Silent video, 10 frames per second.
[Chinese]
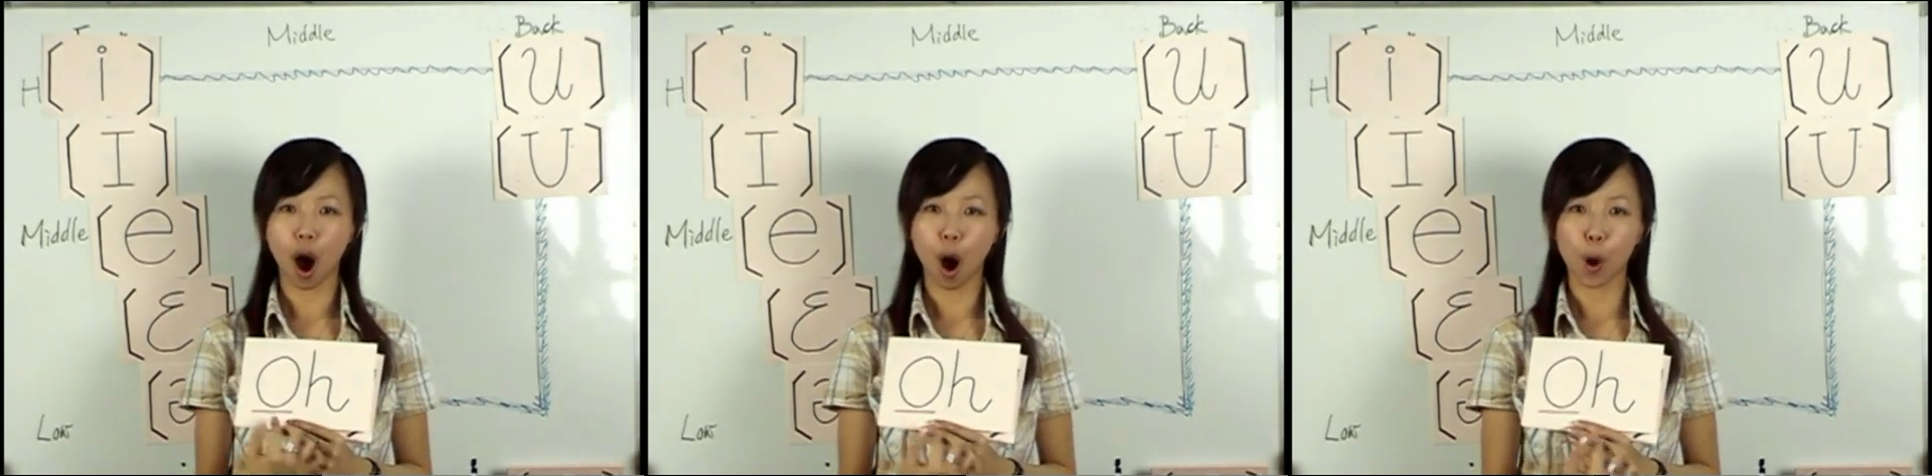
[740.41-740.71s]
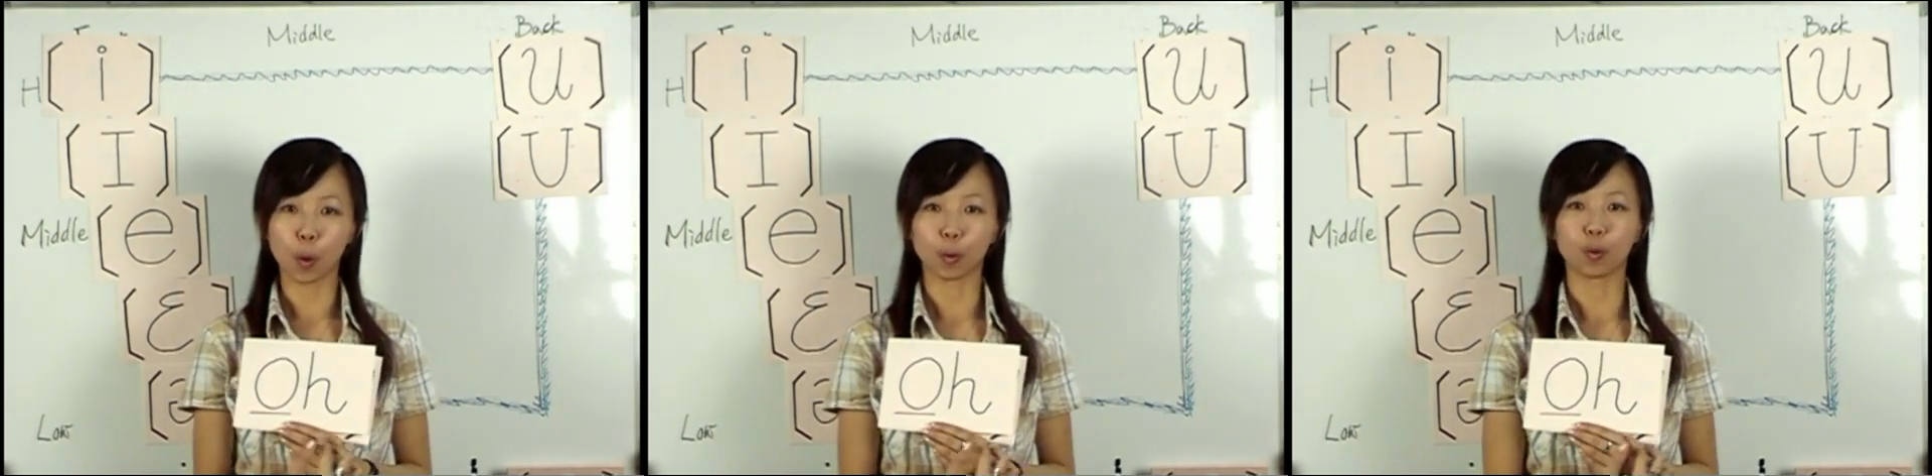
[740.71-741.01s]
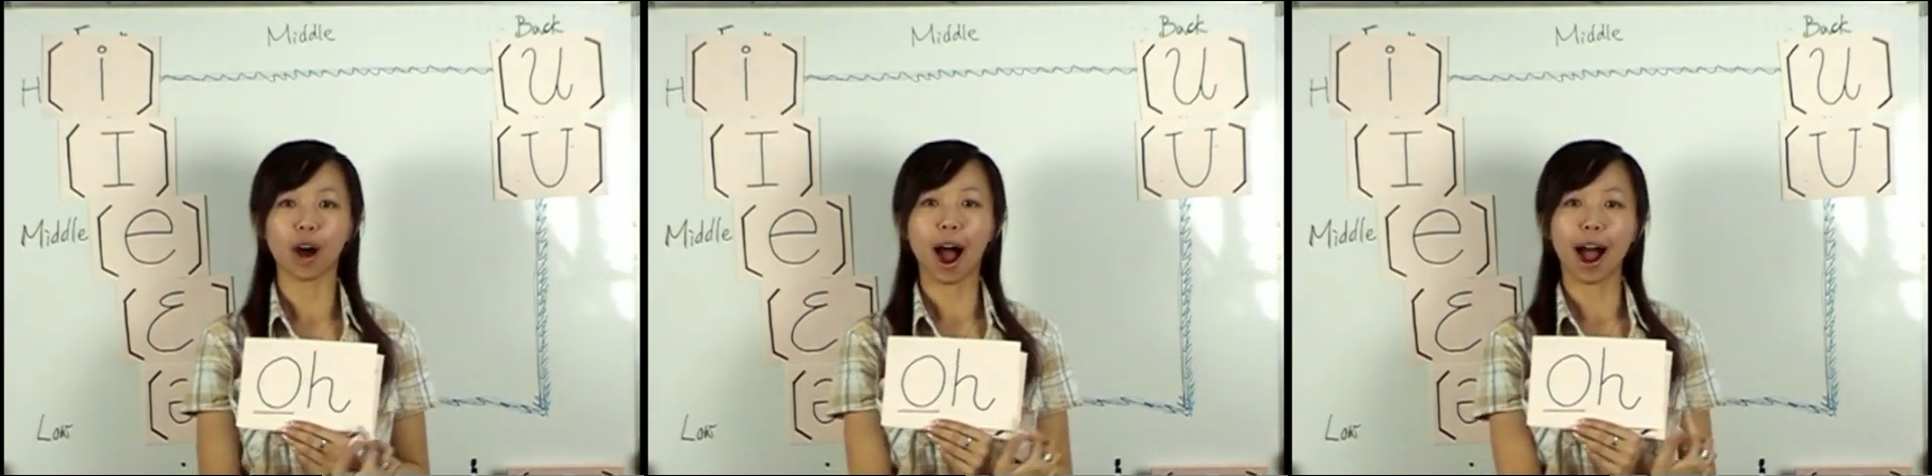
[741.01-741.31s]
哦
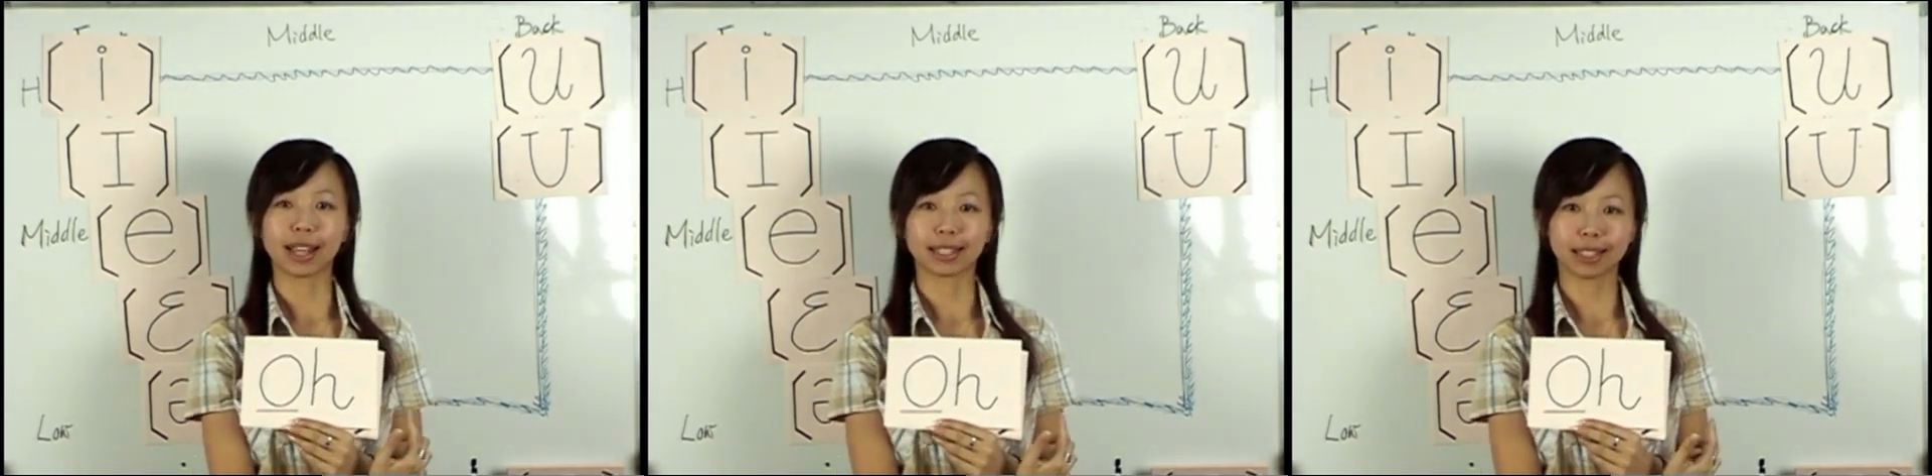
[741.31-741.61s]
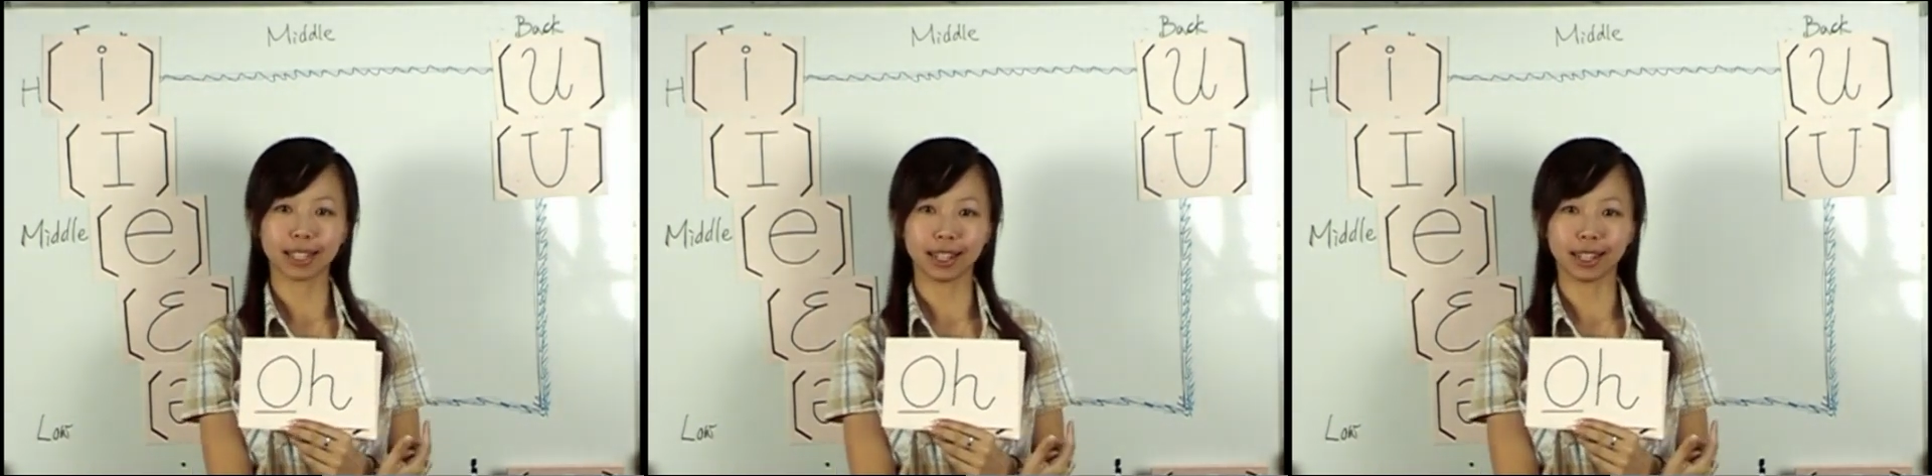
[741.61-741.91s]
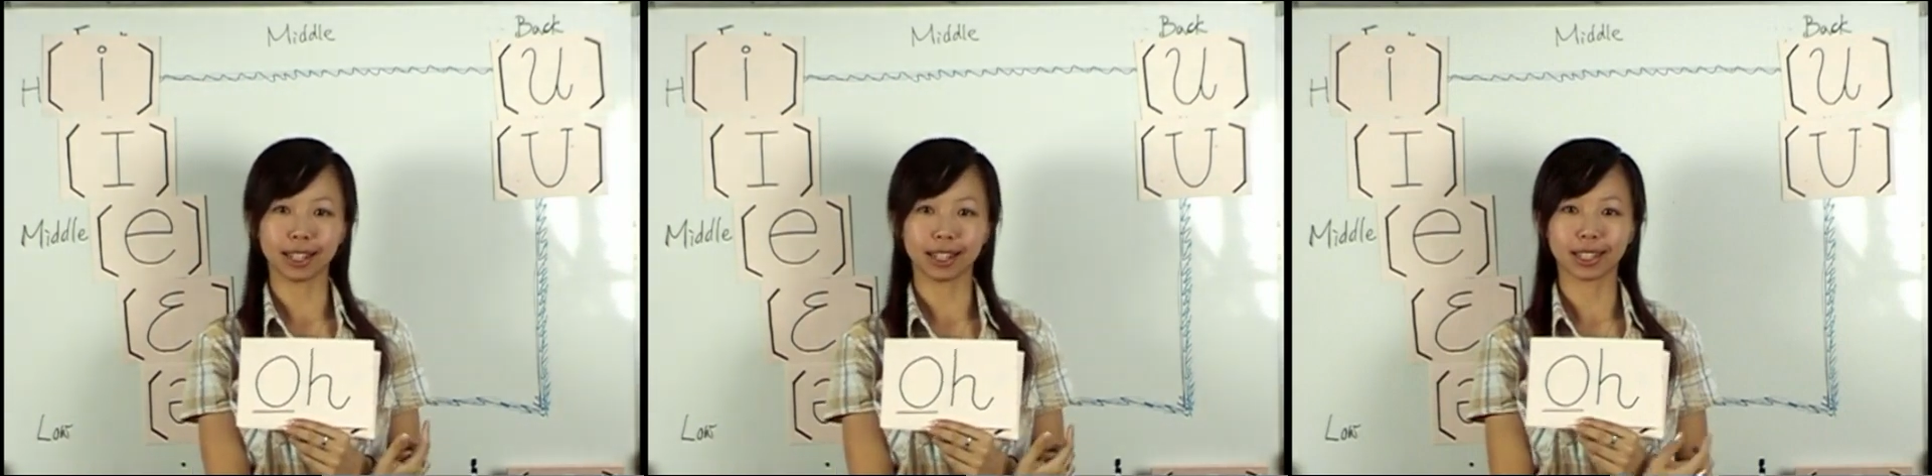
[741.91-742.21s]
I see，